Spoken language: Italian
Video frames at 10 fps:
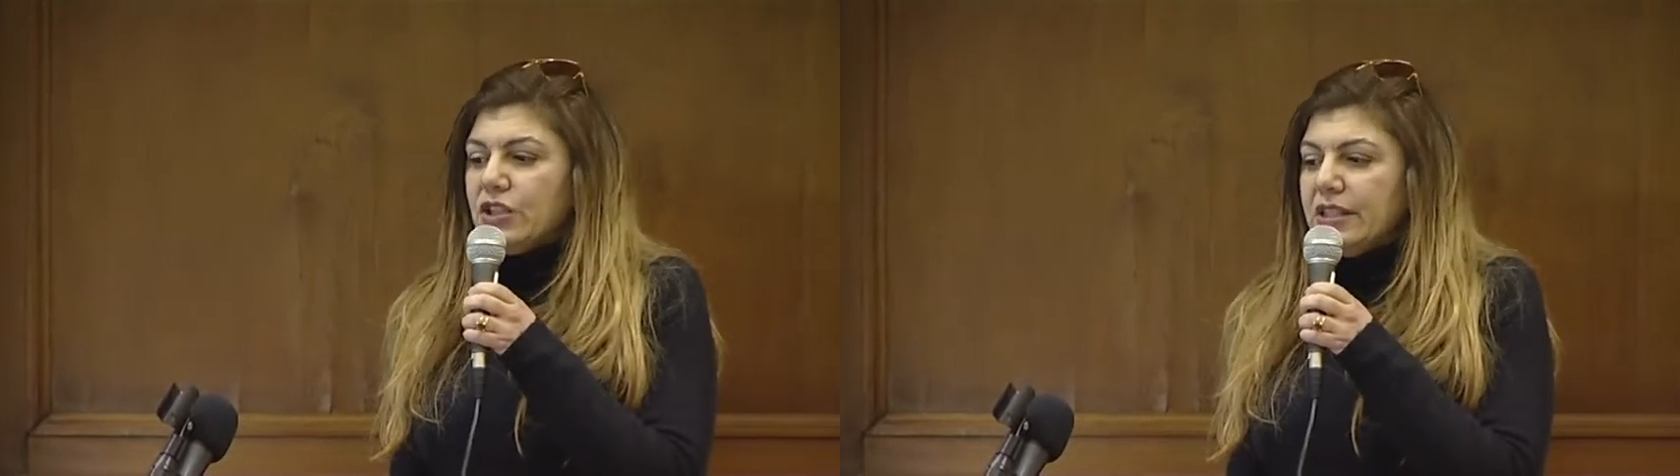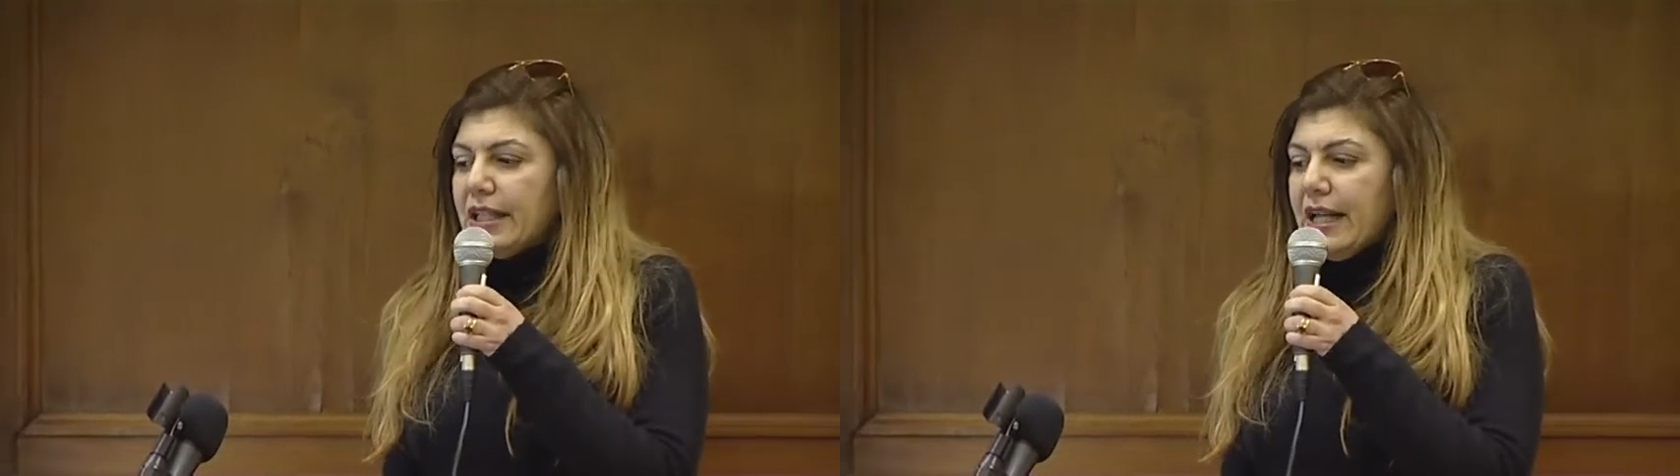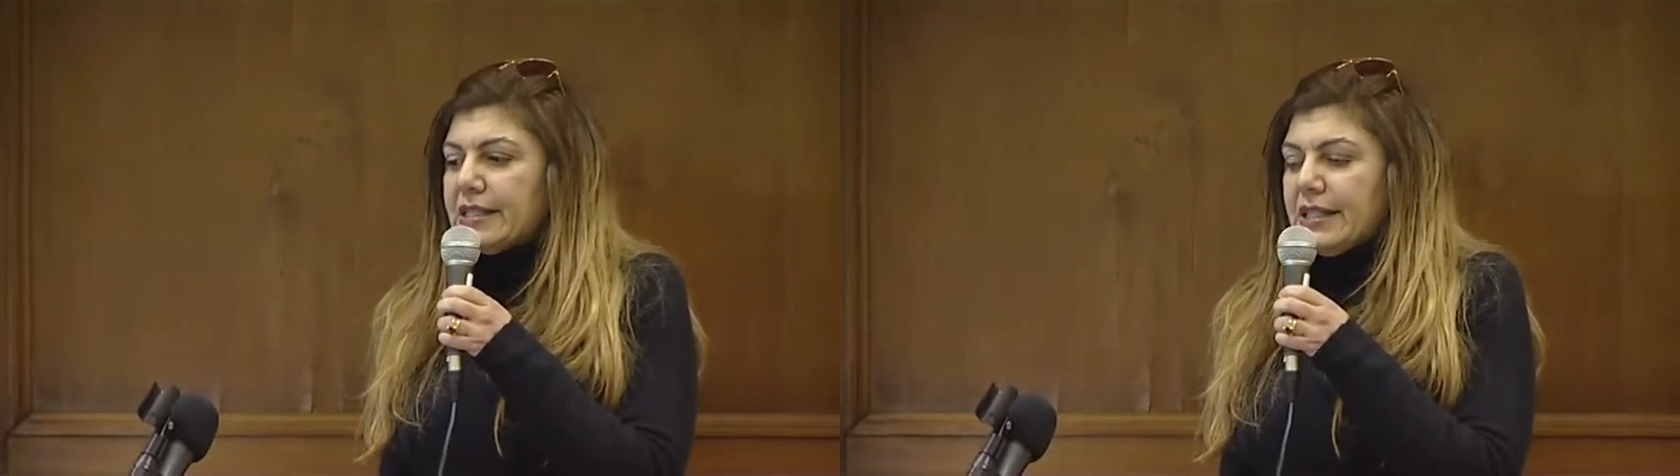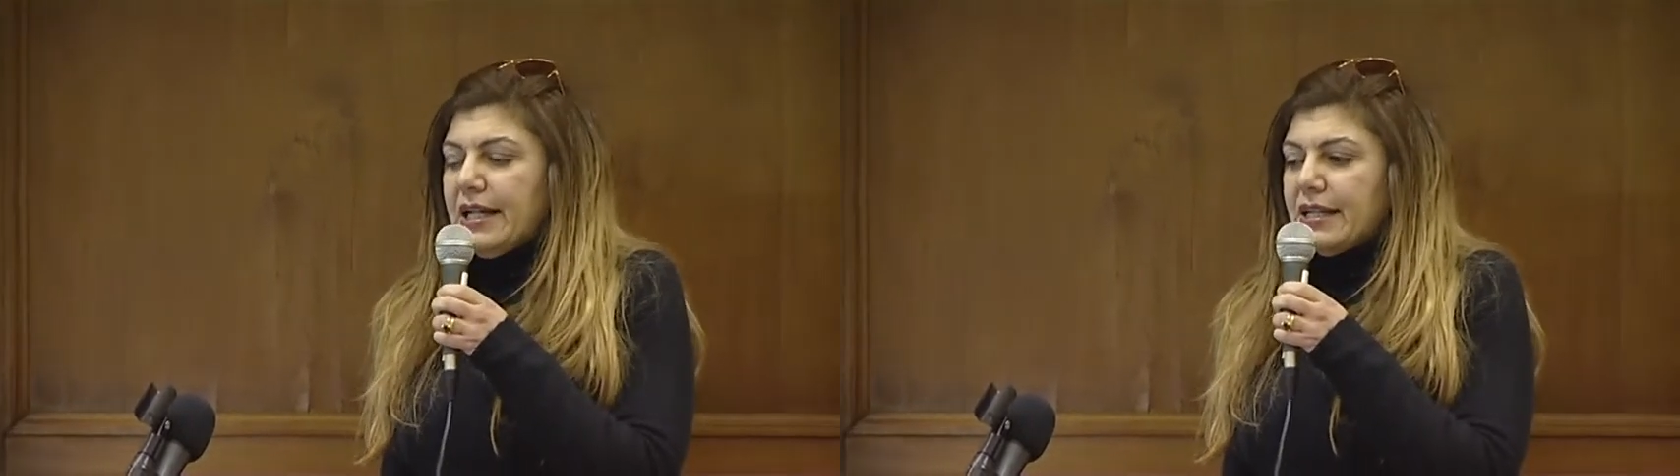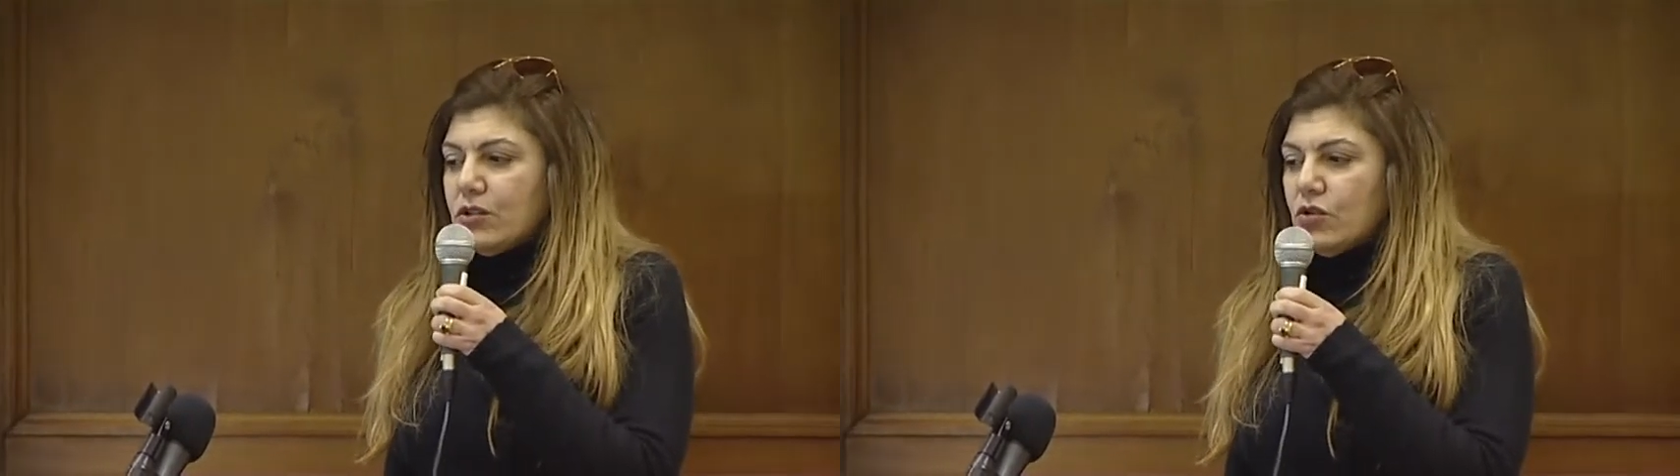Ci interessa
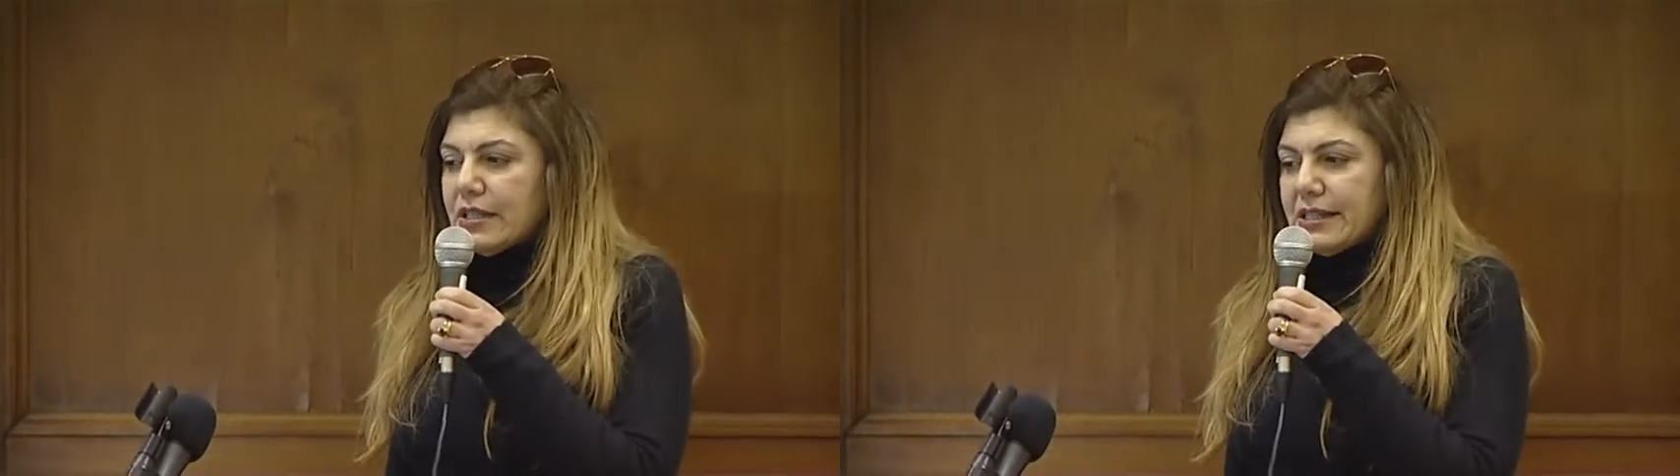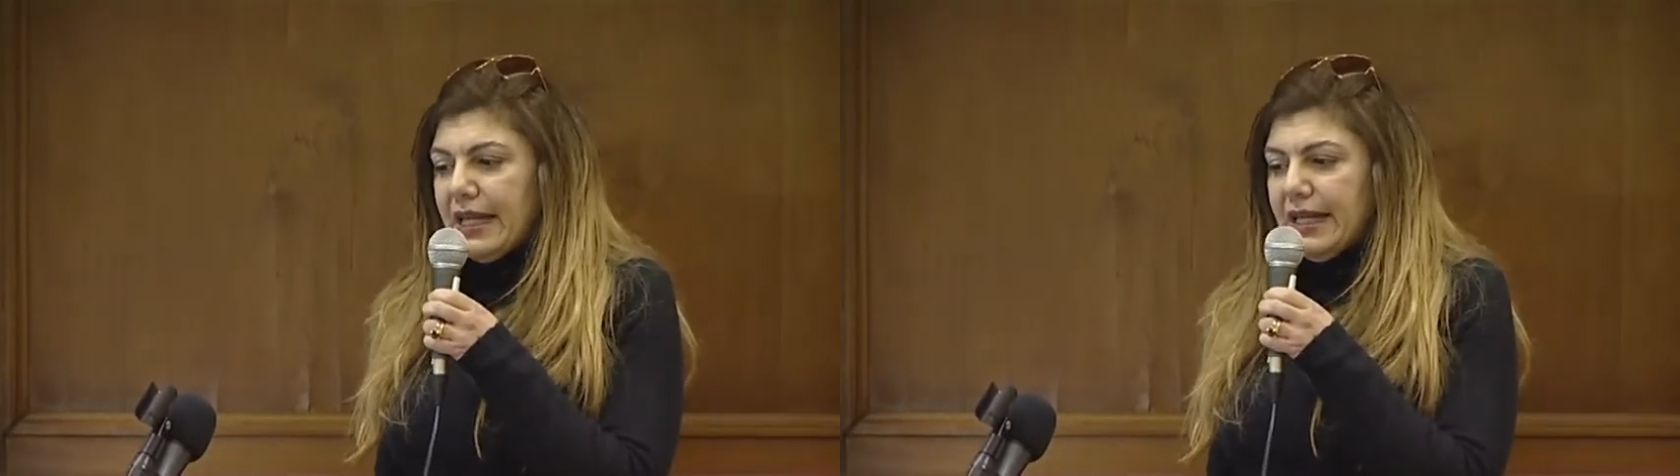la risorsa